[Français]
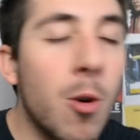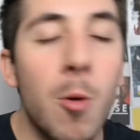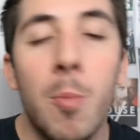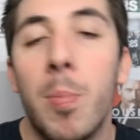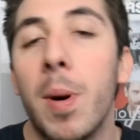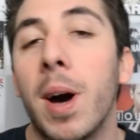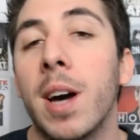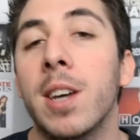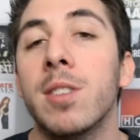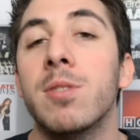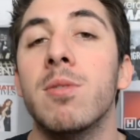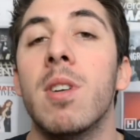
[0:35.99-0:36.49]

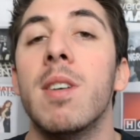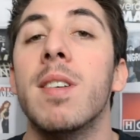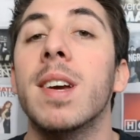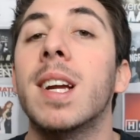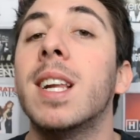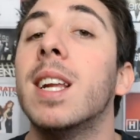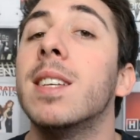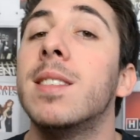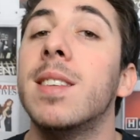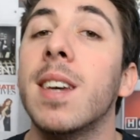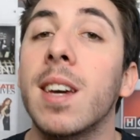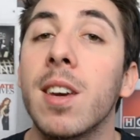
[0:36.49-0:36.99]
comparaison
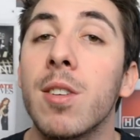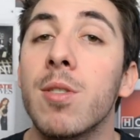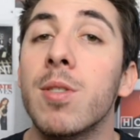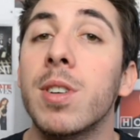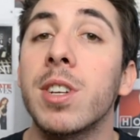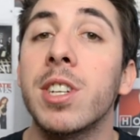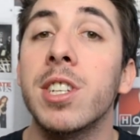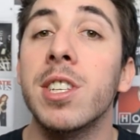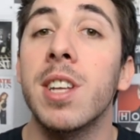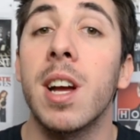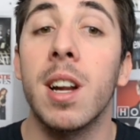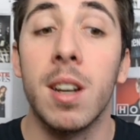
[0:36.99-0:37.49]
avec la série
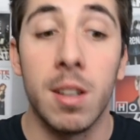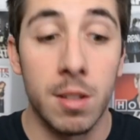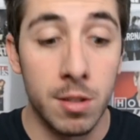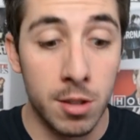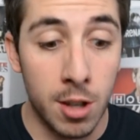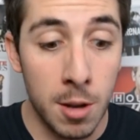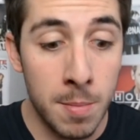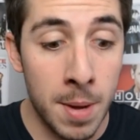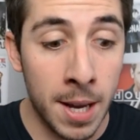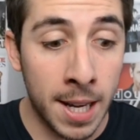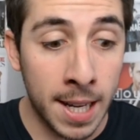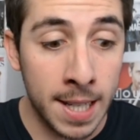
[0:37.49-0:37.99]
originale
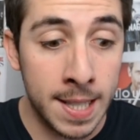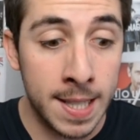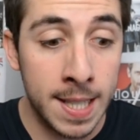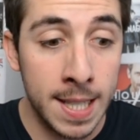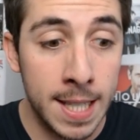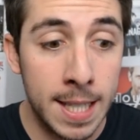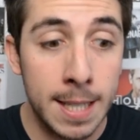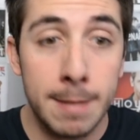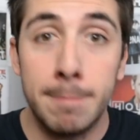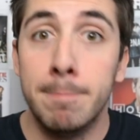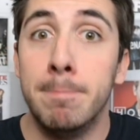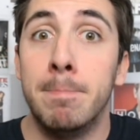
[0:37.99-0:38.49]
dans ma
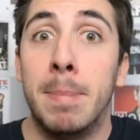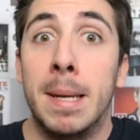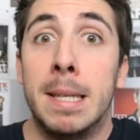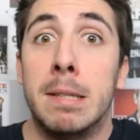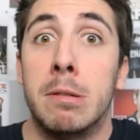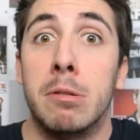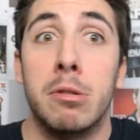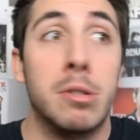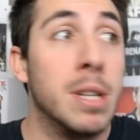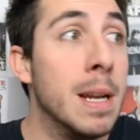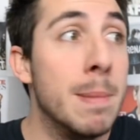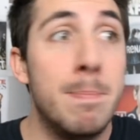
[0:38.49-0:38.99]
critique,
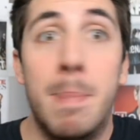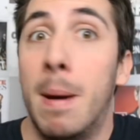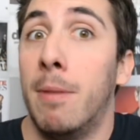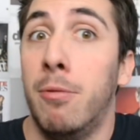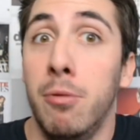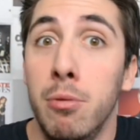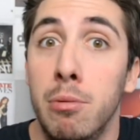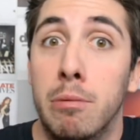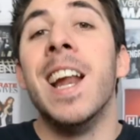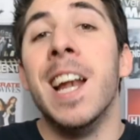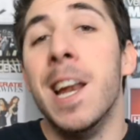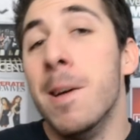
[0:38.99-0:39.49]
parce que je l'ai pas
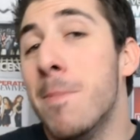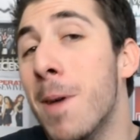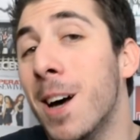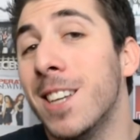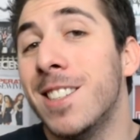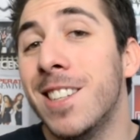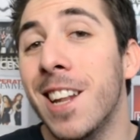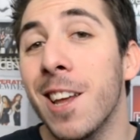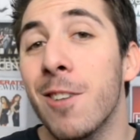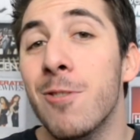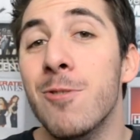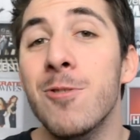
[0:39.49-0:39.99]
vu. Les
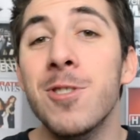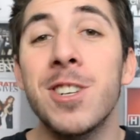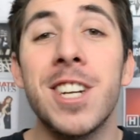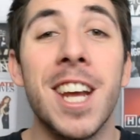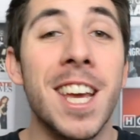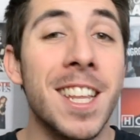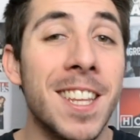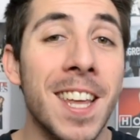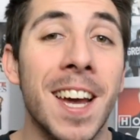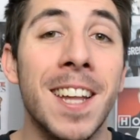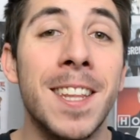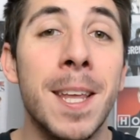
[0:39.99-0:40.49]
Bracelets Rouges
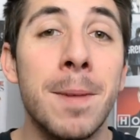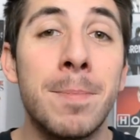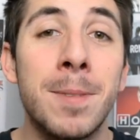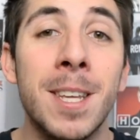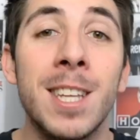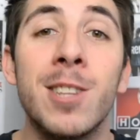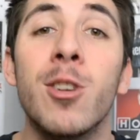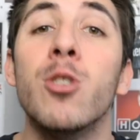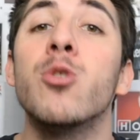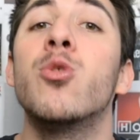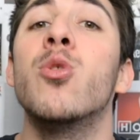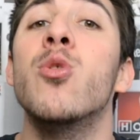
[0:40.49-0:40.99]
a été
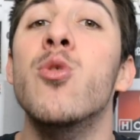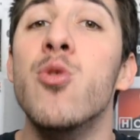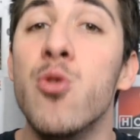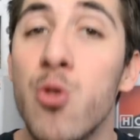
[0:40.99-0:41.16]
adapté dans de